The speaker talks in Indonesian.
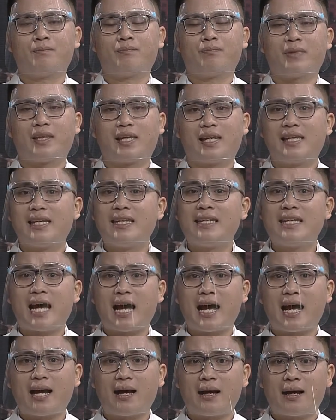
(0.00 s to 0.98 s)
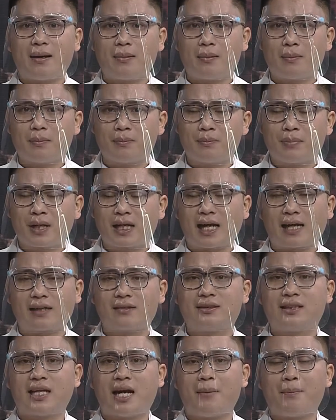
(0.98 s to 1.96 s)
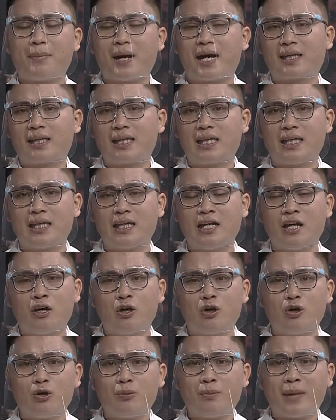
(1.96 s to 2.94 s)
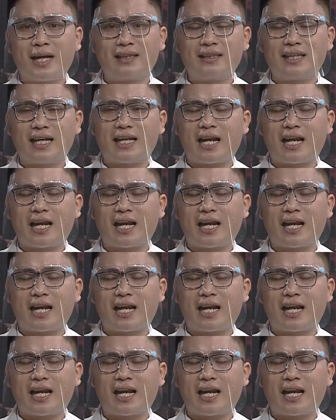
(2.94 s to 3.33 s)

Ia bekerja bagi umatnya dalam